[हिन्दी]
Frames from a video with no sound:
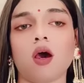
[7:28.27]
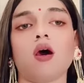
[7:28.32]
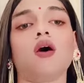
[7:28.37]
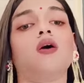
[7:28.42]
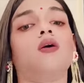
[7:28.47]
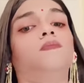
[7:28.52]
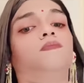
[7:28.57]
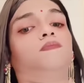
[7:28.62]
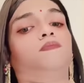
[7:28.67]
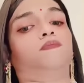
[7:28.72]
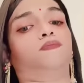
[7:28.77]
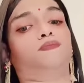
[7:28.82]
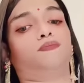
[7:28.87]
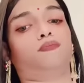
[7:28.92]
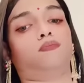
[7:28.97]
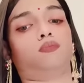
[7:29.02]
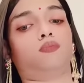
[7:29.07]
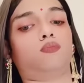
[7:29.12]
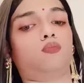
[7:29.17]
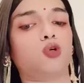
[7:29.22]

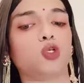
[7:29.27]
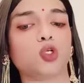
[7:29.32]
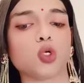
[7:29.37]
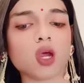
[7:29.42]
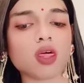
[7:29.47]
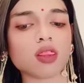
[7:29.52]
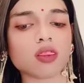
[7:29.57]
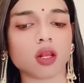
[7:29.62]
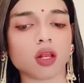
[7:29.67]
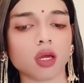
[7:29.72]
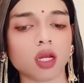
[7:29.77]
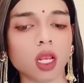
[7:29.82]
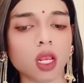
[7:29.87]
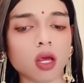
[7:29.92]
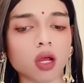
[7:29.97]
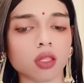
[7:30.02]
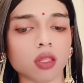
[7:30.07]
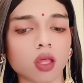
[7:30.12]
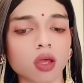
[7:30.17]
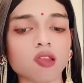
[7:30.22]
आप मुझे ऐसा नहीं
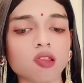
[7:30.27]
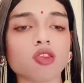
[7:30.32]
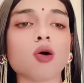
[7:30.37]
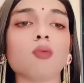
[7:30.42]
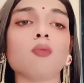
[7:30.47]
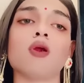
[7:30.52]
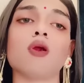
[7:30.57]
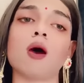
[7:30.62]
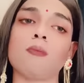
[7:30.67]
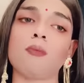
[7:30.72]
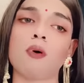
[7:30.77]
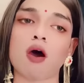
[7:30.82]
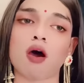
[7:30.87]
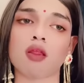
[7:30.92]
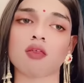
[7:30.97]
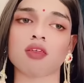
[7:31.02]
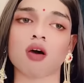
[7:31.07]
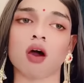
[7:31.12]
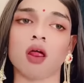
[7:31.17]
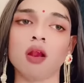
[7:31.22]
लगता इतना बड़ा
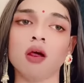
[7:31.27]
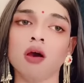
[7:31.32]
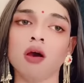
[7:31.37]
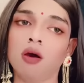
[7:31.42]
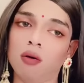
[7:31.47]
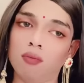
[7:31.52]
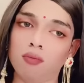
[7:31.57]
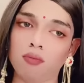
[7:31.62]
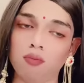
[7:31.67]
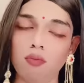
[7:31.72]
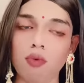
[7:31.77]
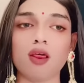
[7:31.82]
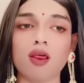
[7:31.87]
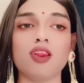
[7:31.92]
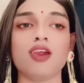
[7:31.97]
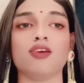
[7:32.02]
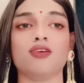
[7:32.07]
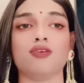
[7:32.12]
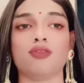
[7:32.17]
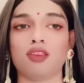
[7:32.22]
पार्सल मेरे
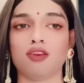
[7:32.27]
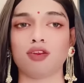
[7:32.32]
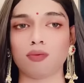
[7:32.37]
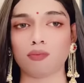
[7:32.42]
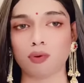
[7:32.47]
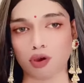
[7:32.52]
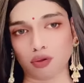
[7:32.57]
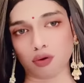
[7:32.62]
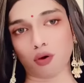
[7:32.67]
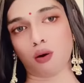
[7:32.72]
लिए किसी ने भेजा